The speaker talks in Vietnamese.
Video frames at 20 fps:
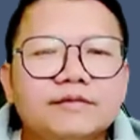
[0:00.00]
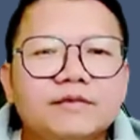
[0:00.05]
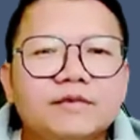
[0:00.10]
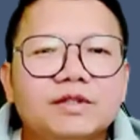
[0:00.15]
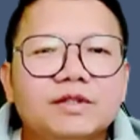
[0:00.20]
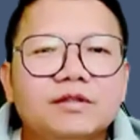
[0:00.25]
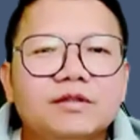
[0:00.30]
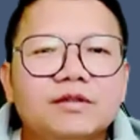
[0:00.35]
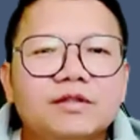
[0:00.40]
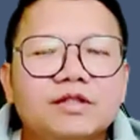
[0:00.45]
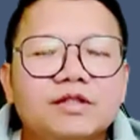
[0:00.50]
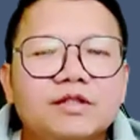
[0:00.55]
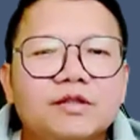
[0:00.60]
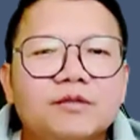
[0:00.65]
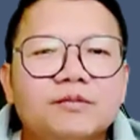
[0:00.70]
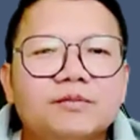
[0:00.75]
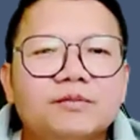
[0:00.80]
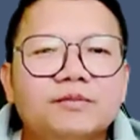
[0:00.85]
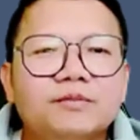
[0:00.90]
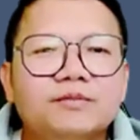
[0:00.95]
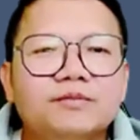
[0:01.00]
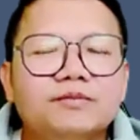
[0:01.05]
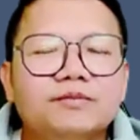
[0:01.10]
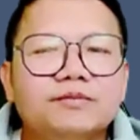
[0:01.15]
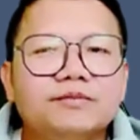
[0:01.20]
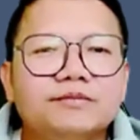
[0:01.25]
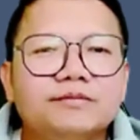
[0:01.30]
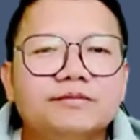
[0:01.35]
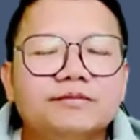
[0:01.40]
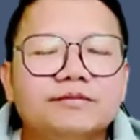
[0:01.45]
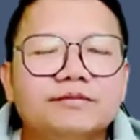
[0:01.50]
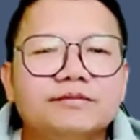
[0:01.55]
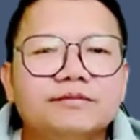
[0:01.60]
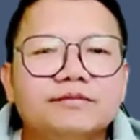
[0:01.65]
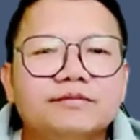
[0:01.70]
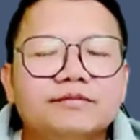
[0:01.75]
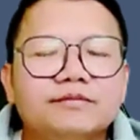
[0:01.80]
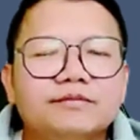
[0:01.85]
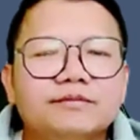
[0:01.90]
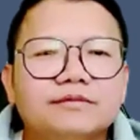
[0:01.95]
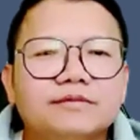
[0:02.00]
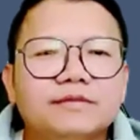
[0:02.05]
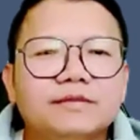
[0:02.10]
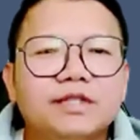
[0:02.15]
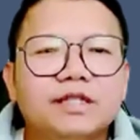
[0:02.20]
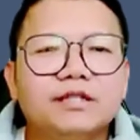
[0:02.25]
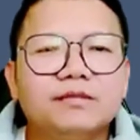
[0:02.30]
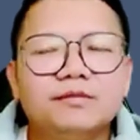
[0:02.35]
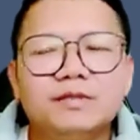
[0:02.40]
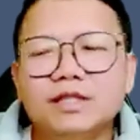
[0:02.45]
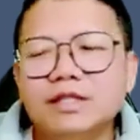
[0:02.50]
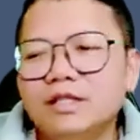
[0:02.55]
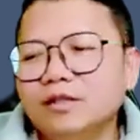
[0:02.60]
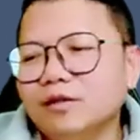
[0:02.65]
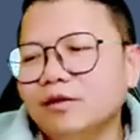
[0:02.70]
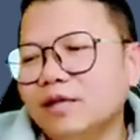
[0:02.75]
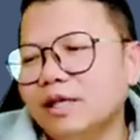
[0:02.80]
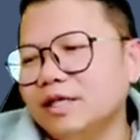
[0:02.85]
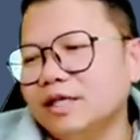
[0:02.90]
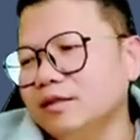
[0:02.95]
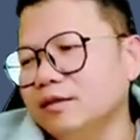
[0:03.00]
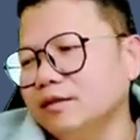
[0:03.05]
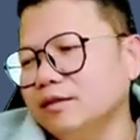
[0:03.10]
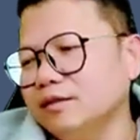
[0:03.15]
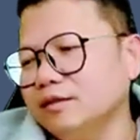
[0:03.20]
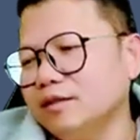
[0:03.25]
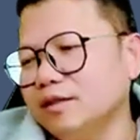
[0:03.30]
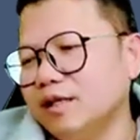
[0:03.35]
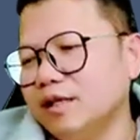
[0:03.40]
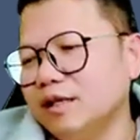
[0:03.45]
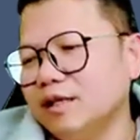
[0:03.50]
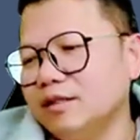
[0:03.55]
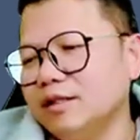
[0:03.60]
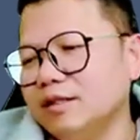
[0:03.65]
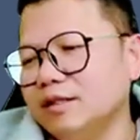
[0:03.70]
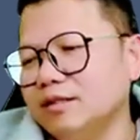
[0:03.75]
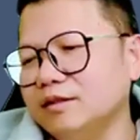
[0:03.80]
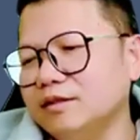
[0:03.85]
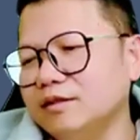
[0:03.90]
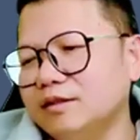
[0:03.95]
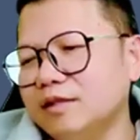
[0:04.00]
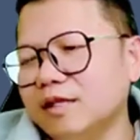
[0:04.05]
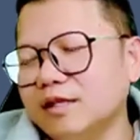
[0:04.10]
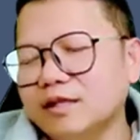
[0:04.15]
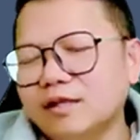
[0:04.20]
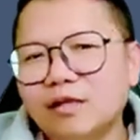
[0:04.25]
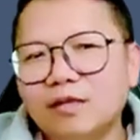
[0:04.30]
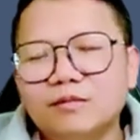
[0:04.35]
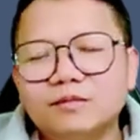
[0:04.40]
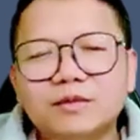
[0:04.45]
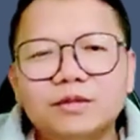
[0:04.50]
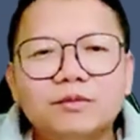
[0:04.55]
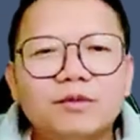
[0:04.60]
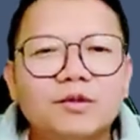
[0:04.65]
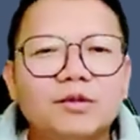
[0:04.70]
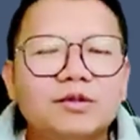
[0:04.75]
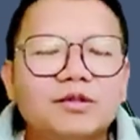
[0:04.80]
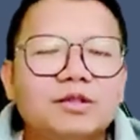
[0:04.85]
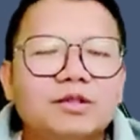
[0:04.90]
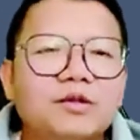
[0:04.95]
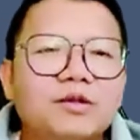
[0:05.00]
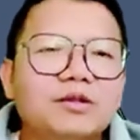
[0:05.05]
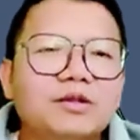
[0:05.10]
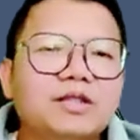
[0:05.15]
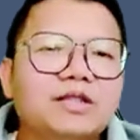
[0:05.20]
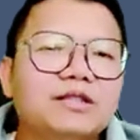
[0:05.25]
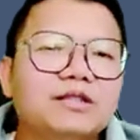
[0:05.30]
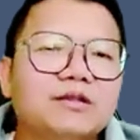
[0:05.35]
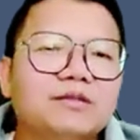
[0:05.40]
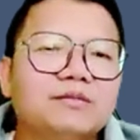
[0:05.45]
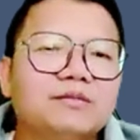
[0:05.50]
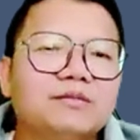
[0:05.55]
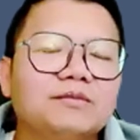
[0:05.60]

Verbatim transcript: đôi khi nhom nơi mình đi rót cả nơi đặc nom từ bồn từ bồn nó khi nhom